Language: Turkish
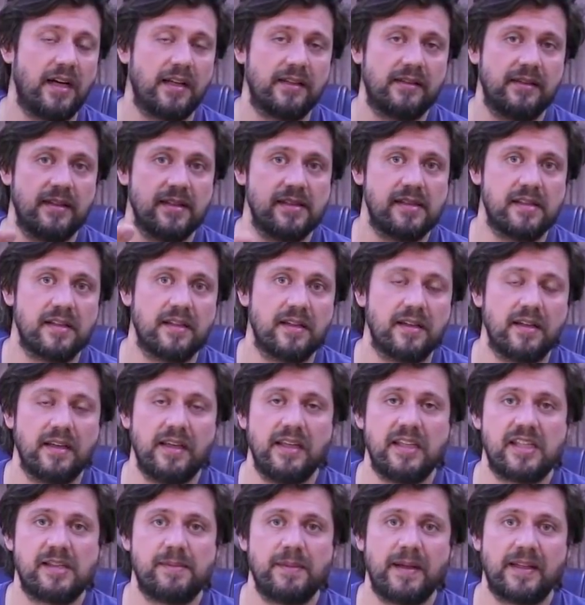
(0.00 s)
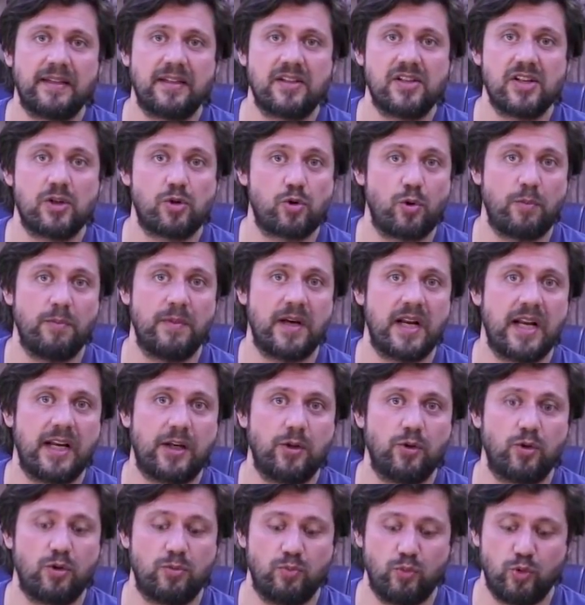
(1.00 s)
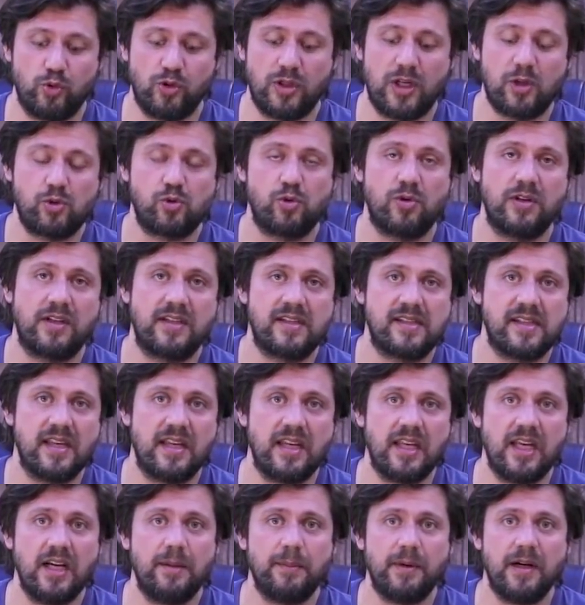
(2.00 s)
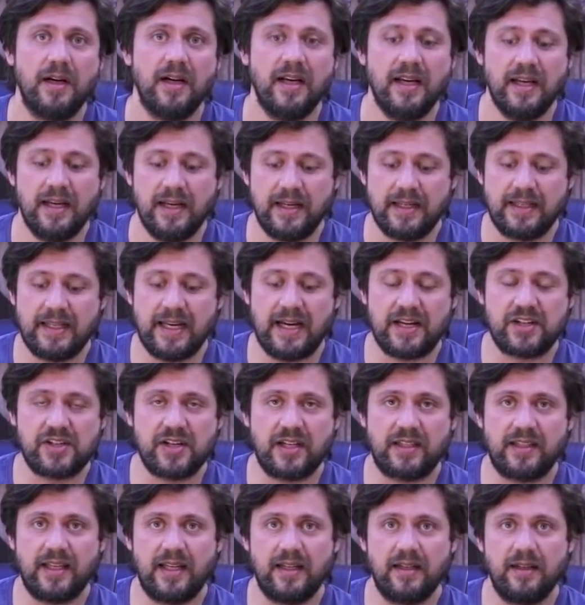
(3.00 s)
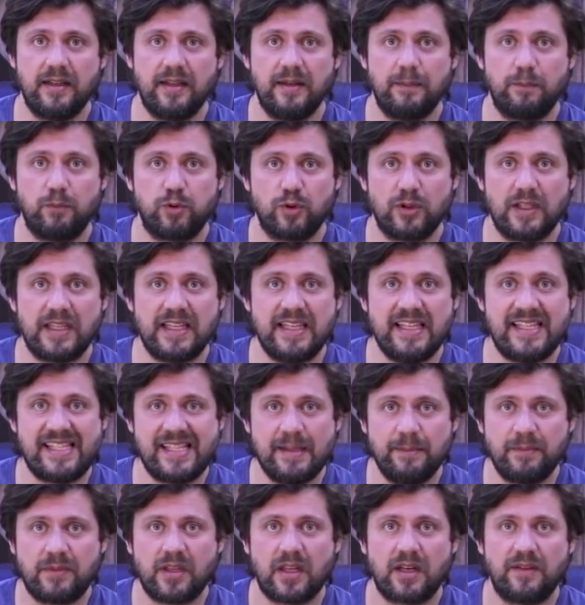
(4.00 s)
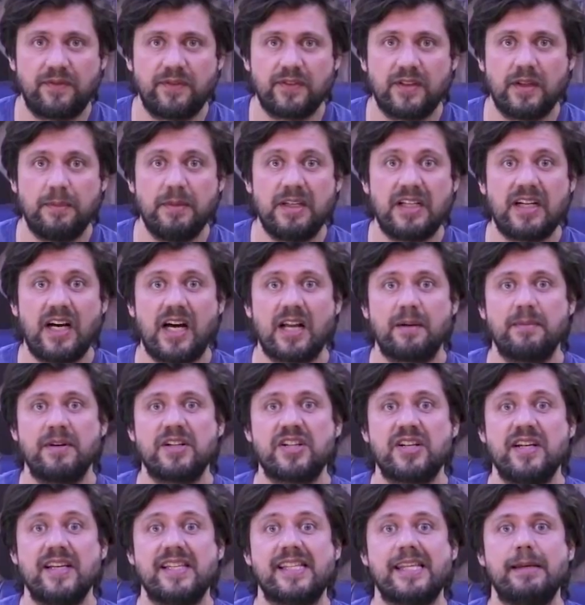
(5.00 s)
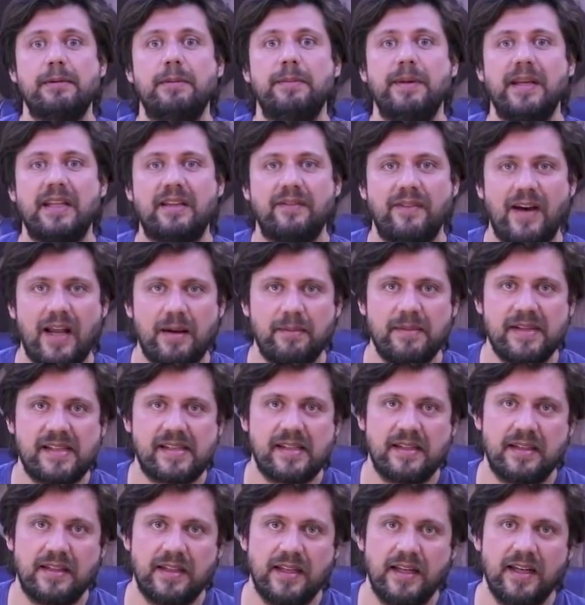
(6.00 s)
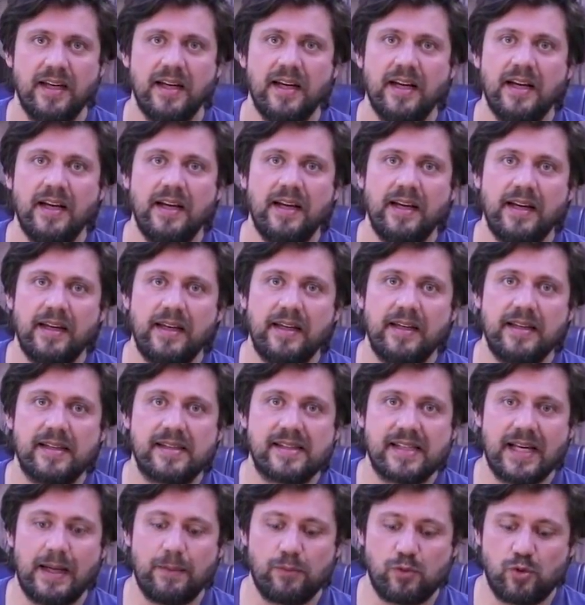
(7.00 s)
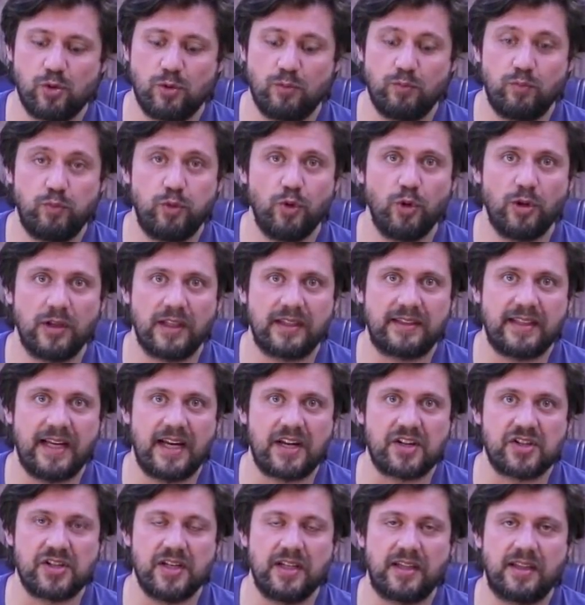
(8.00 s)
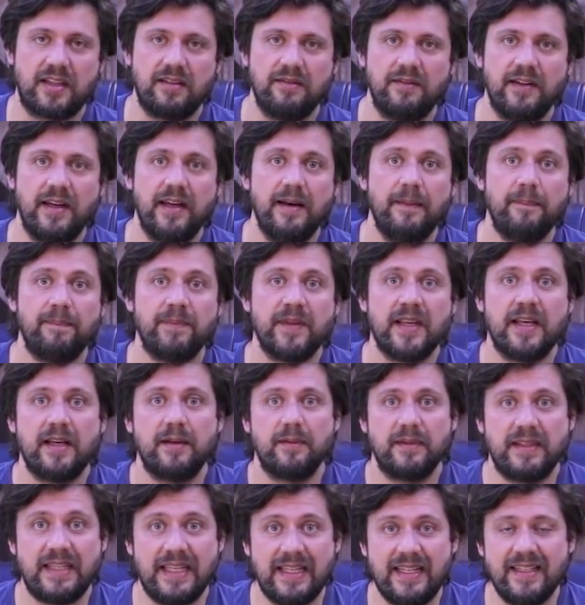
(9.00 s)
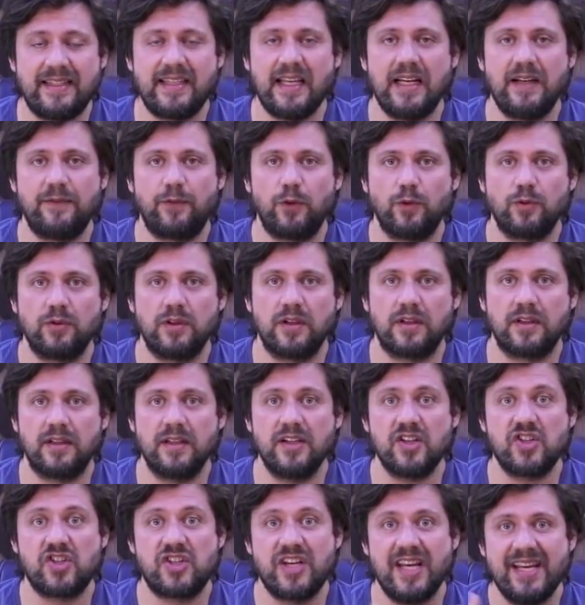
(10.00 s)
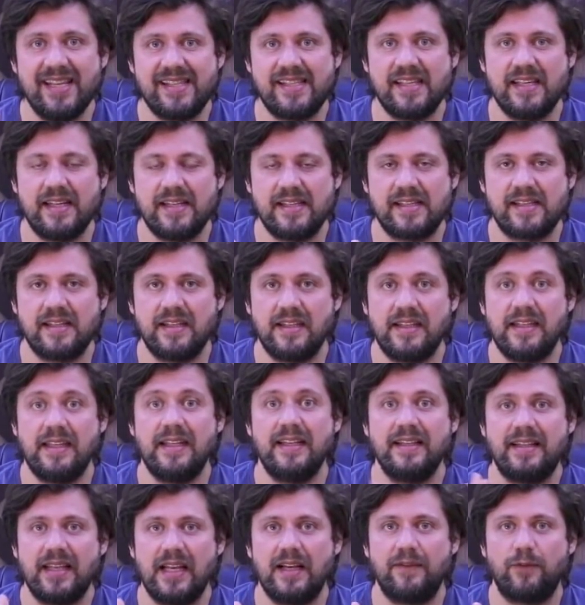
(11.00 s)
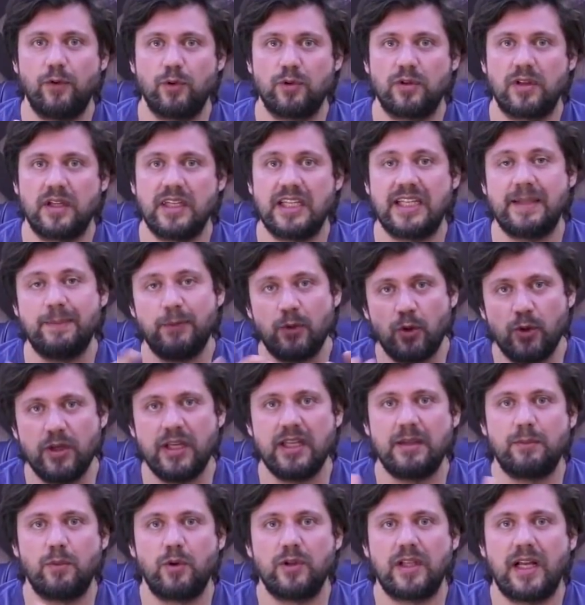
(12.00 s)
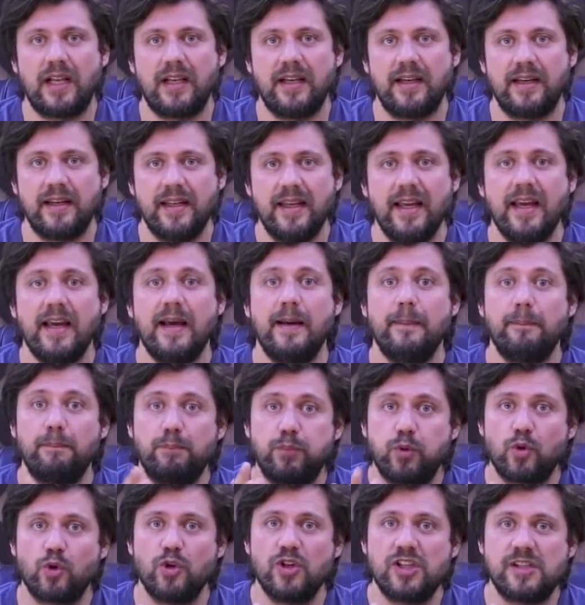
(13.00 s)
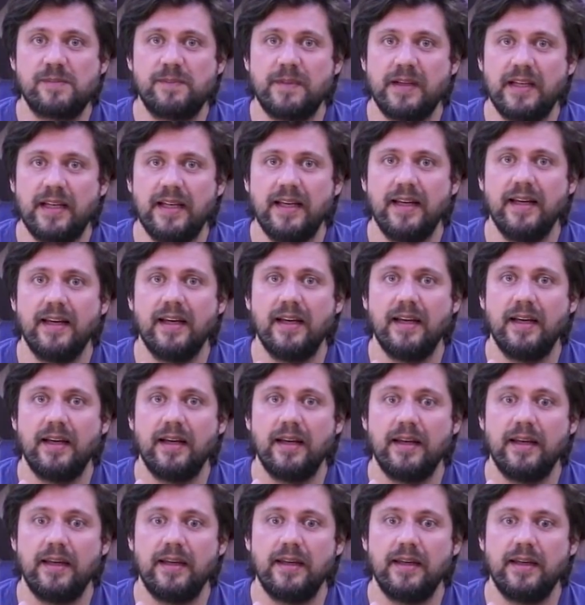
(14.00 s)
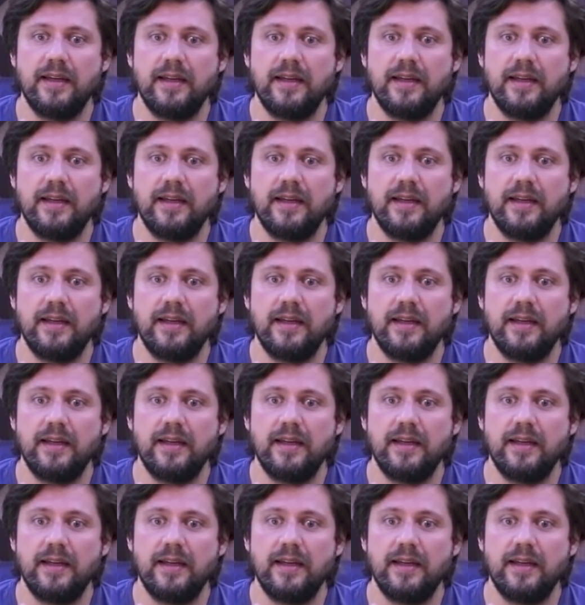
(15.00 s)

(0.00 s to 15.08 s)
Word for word: artık nasıl isimlendirecek çok merak ediyorum bundan sonraki seriyi ama gerçekten e, burada isim tarafında bir karmaşaya sebebiyet vermesin diye e, Samsung bu yola tercih etti ve yeni telefonlarına J serisinin yeni telefonlarına 2017 modellerine Pro ismiyle e,